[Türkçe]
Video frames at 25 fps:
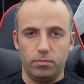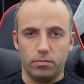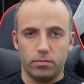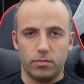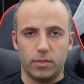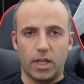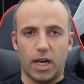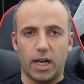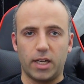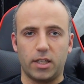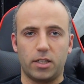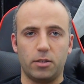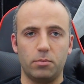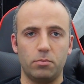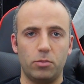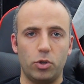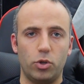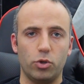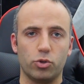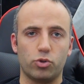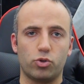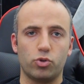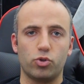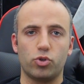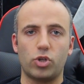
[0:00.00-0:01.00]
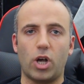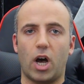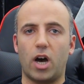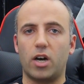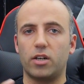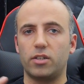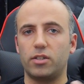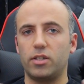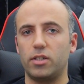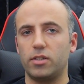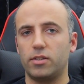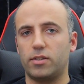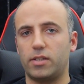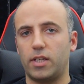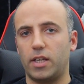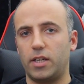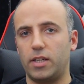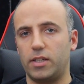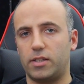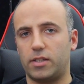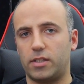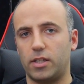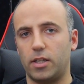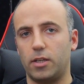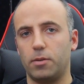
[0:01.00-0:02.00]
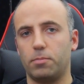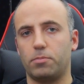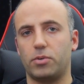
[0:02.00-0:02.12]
Dark'ın biliyorsunuz Unreal serisi,